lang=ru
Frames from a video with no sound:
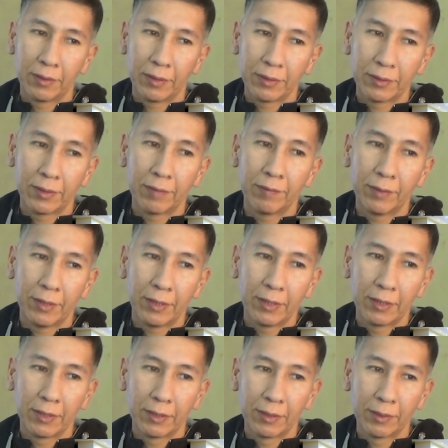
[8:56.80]

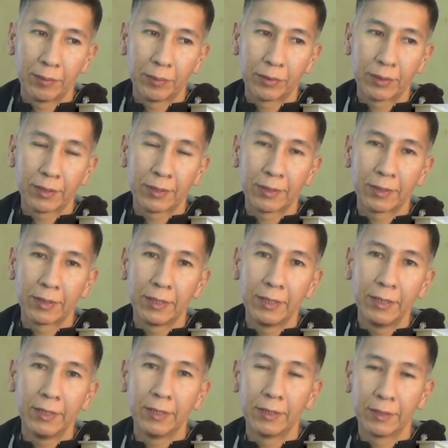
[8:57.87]
Основная, можно сказать,
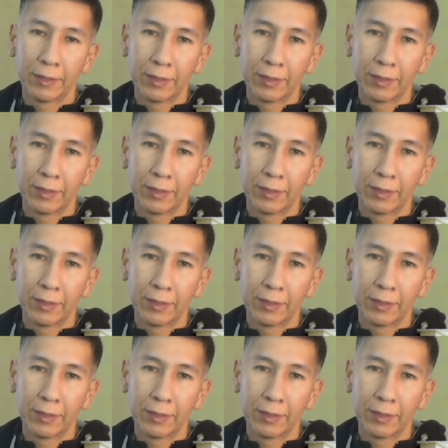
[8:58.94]
линия на